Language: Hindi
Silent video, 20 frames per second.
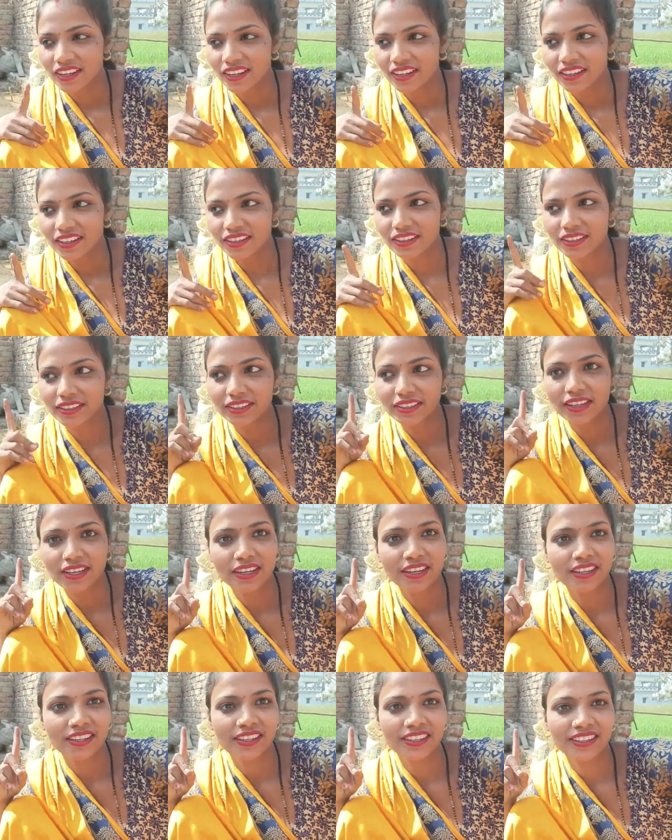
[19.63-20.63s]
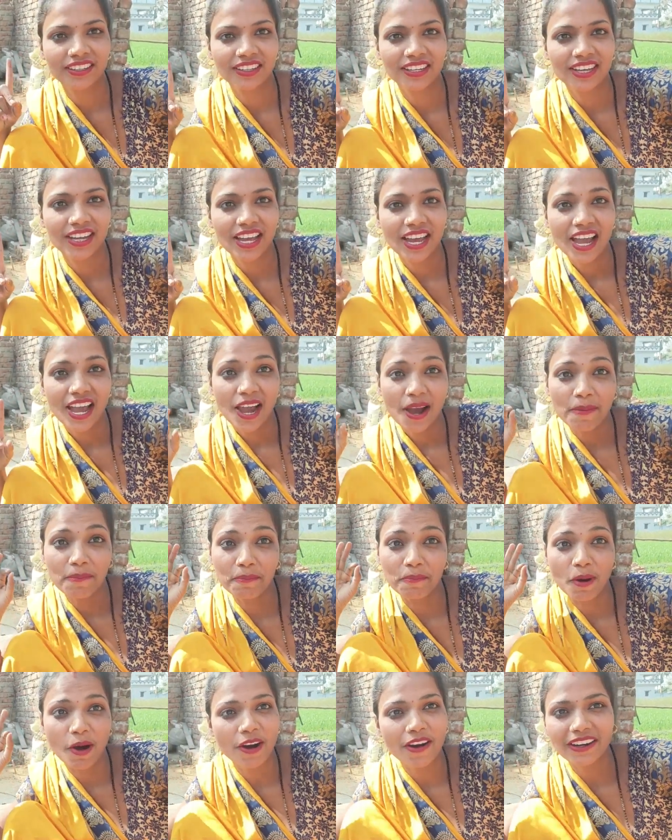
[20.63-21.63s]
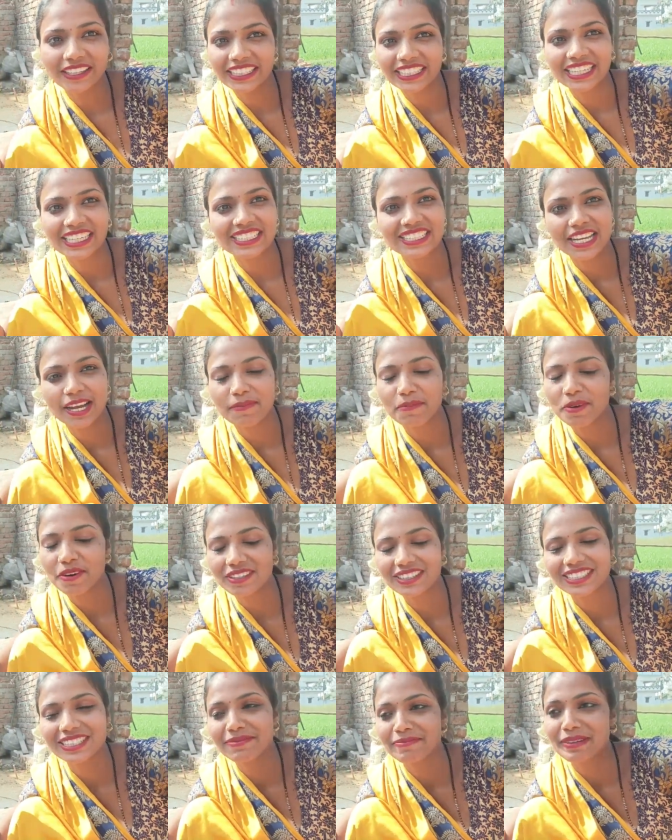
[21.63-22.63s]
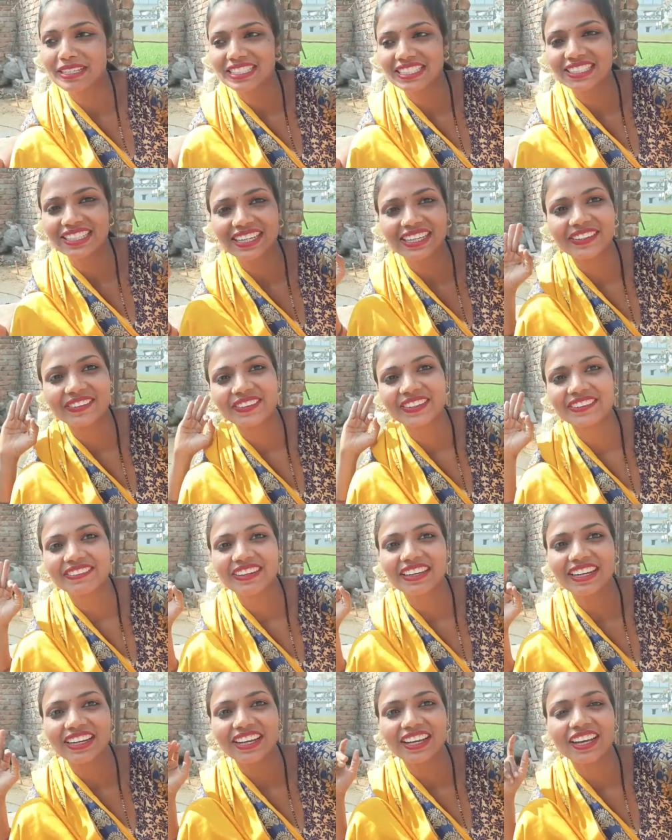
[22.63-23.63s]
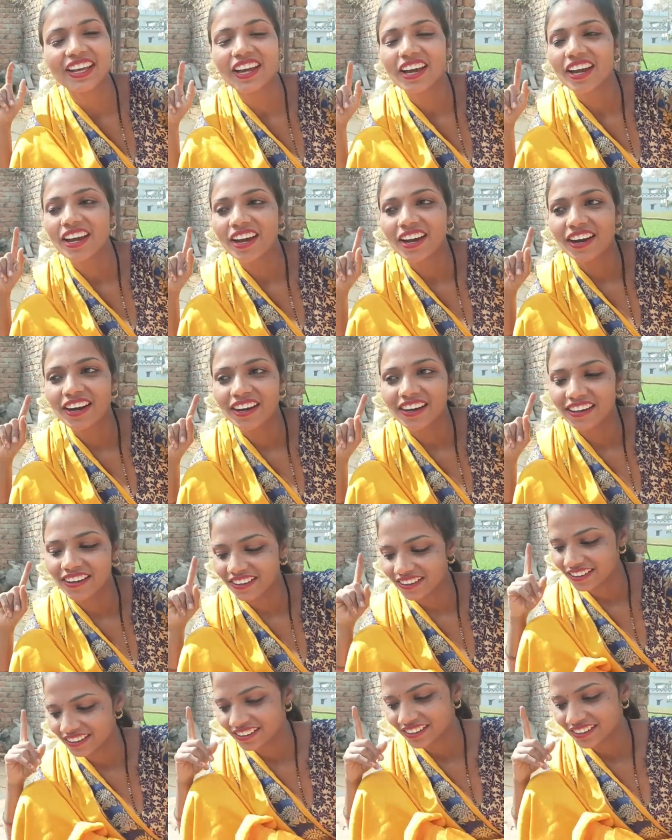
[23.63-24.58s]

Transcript: ब्लॉग बहुत ही अच्छा होने वाला बहुत है बहुत ही अच्छा बहुत ही मजेदार होने वाला है इधर देख सकते